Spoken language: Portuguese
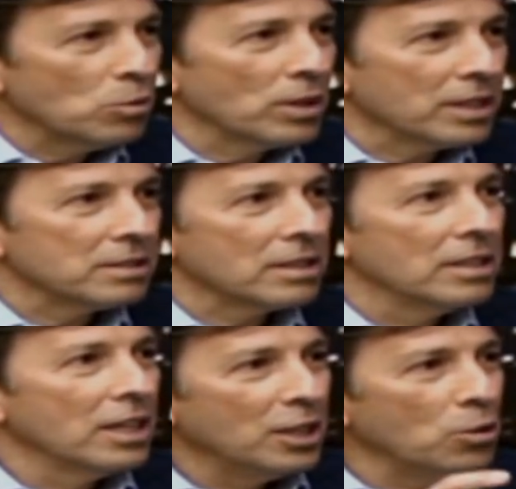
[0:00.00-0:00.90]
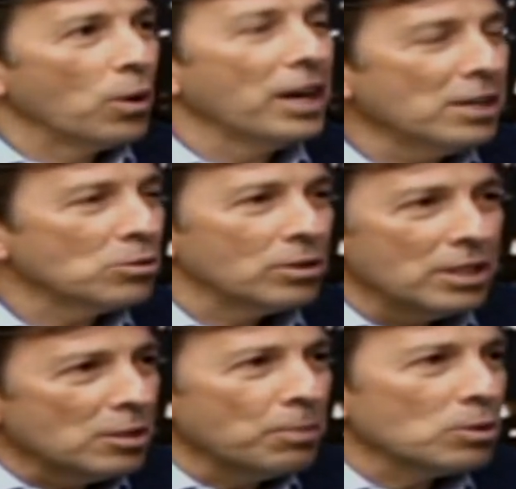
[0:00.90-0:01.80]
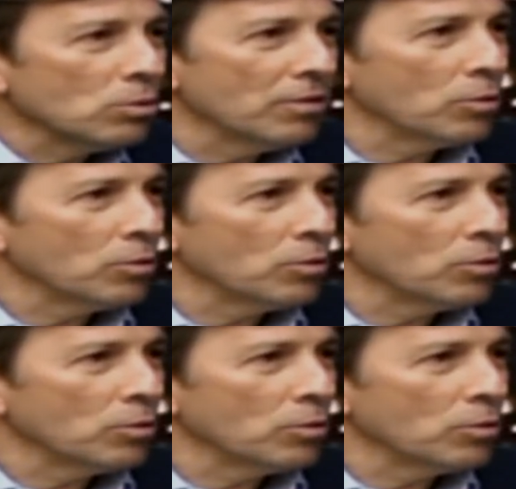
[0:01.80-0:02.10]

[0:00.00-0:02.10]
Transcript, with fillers: e segurança. E o resto, deixa a pessoa